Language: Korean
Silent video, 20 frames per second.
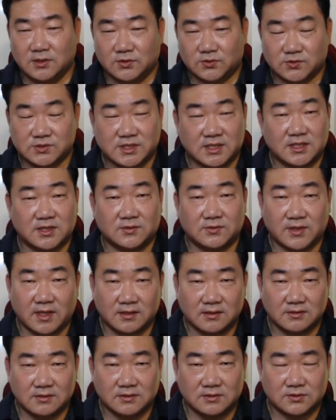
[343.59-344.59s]
도자기로
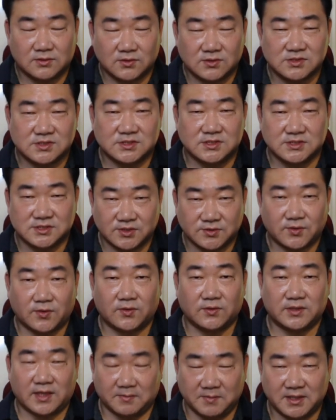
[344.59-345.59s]
된 것도
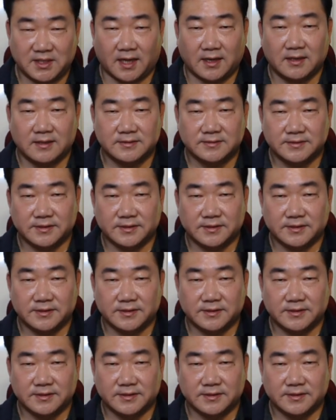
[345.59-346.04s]
쓰셔도 됩니다.